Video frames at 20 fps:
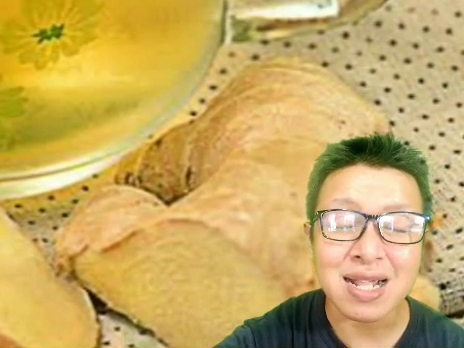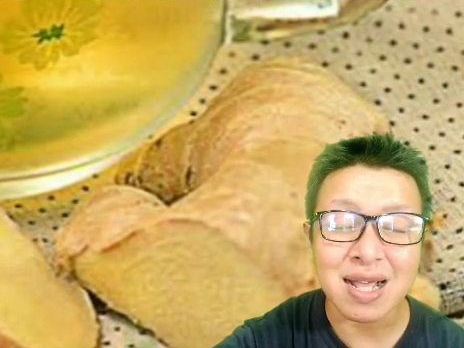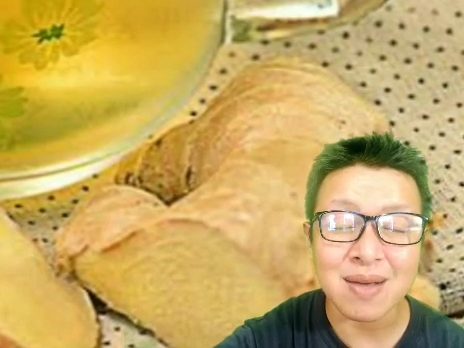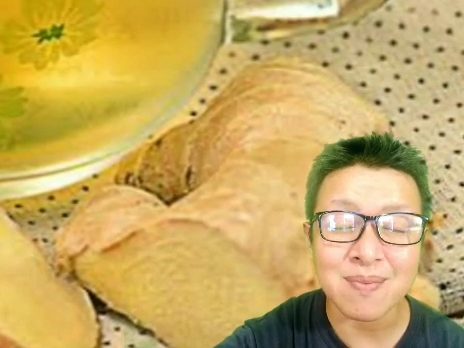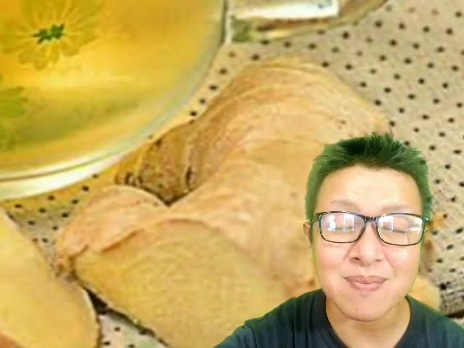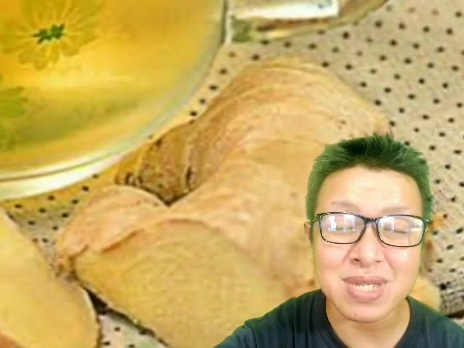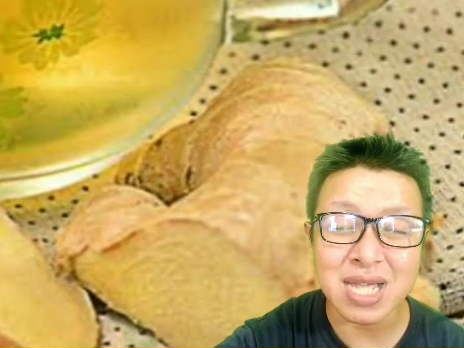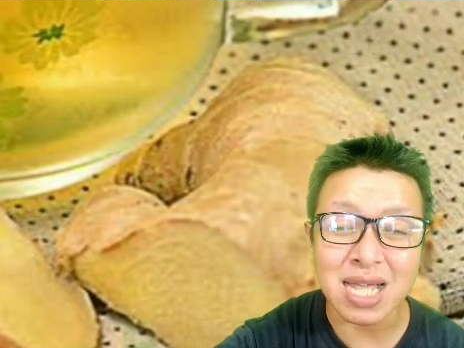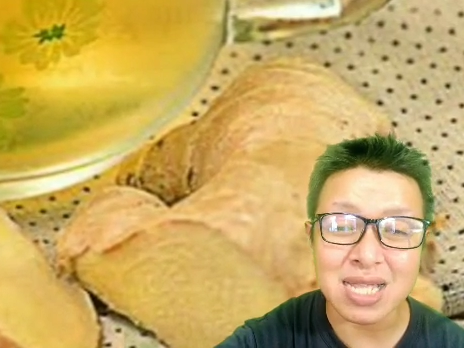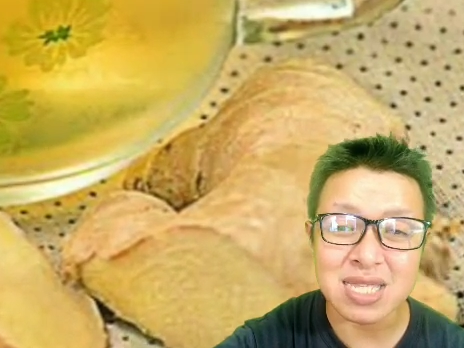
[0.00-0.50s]

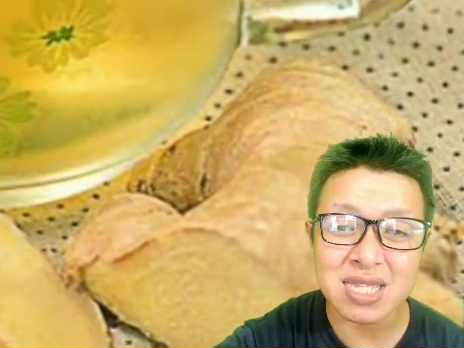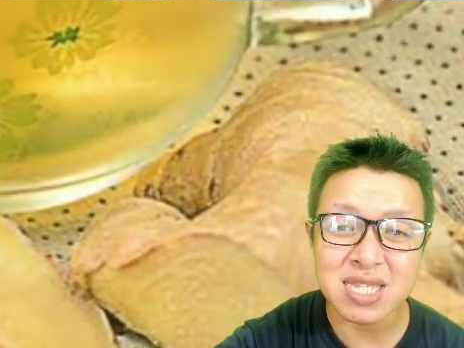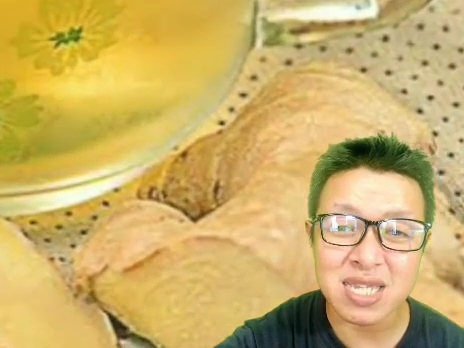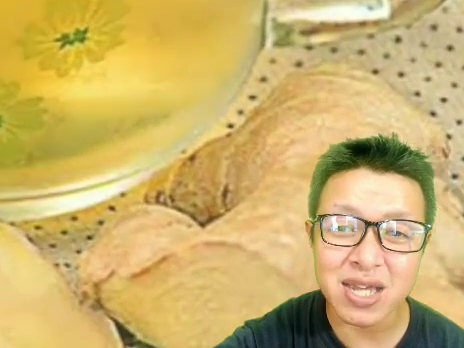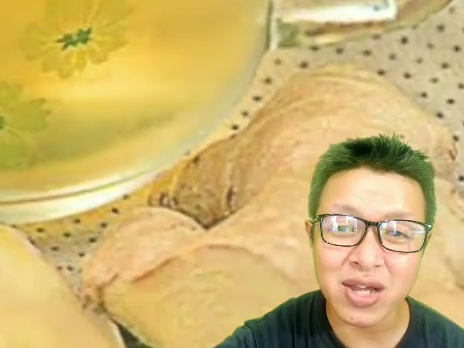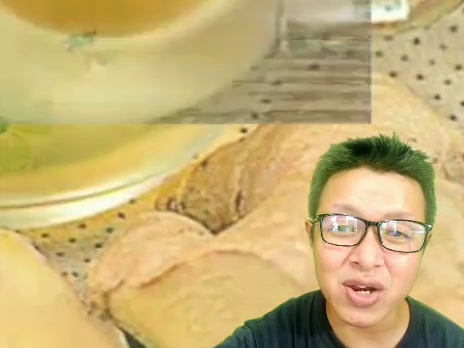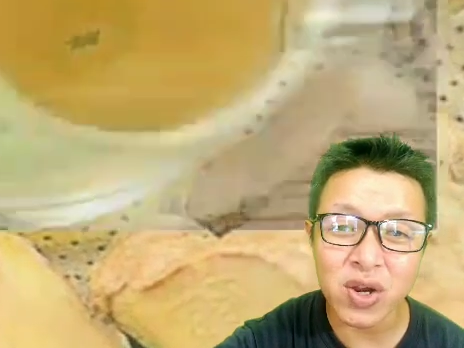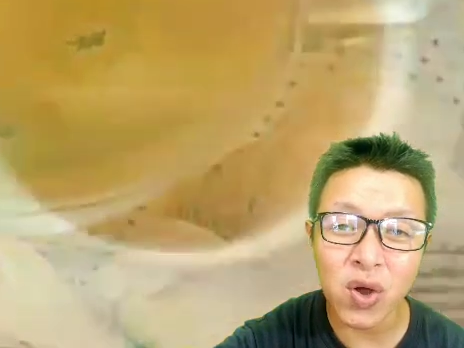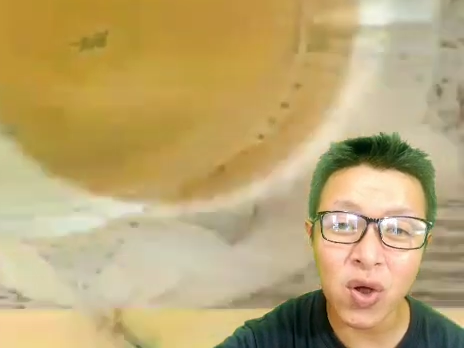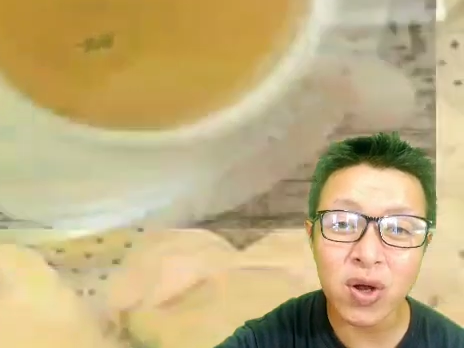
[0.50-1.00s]
กำจัด
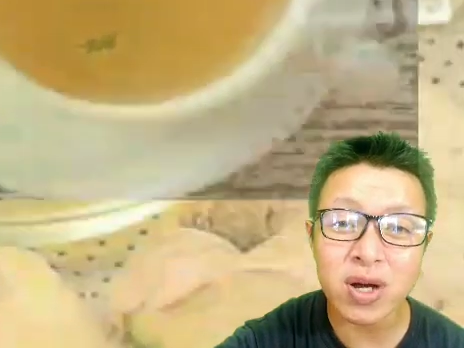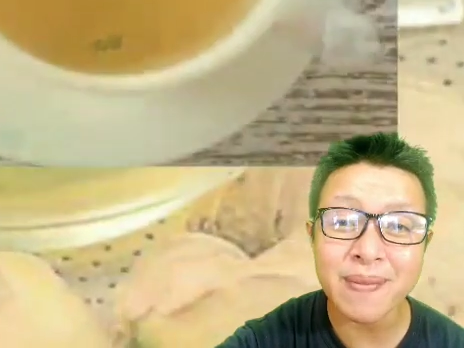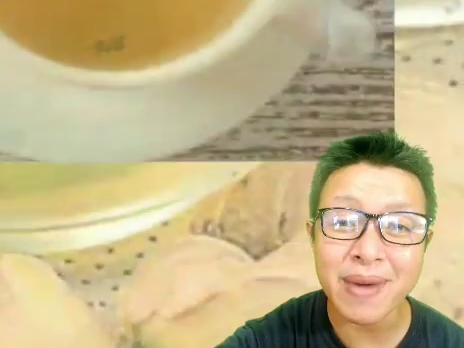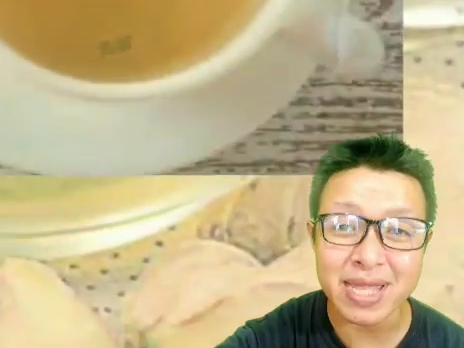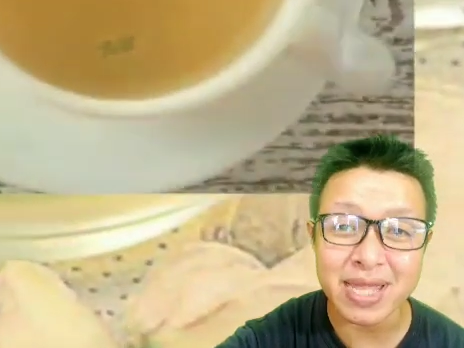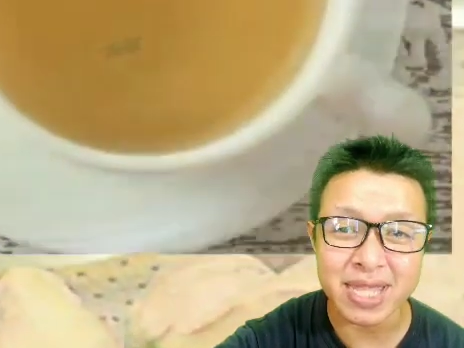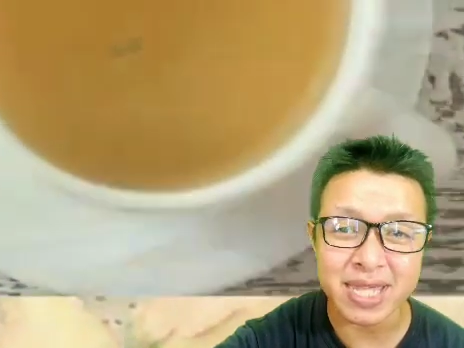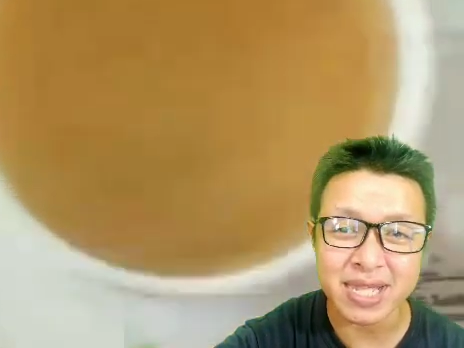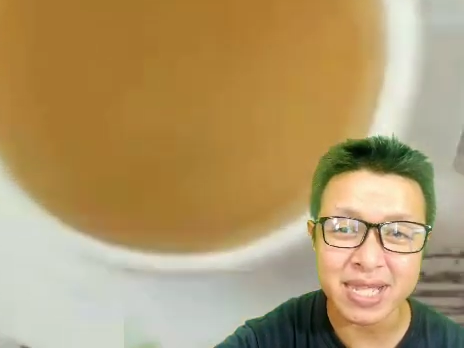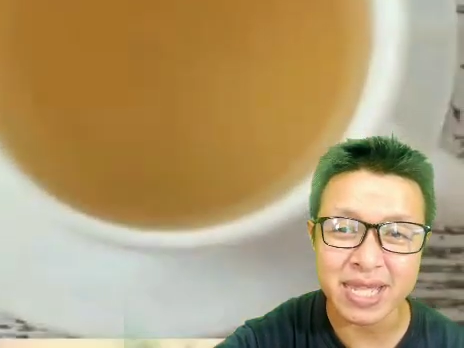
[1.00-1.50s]
เชื้อโรคและแบ
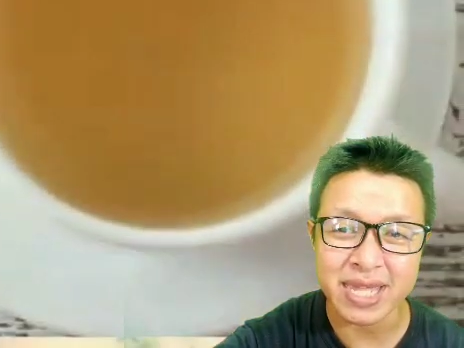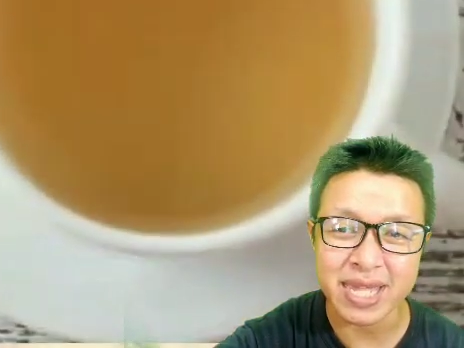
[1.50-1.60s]
คที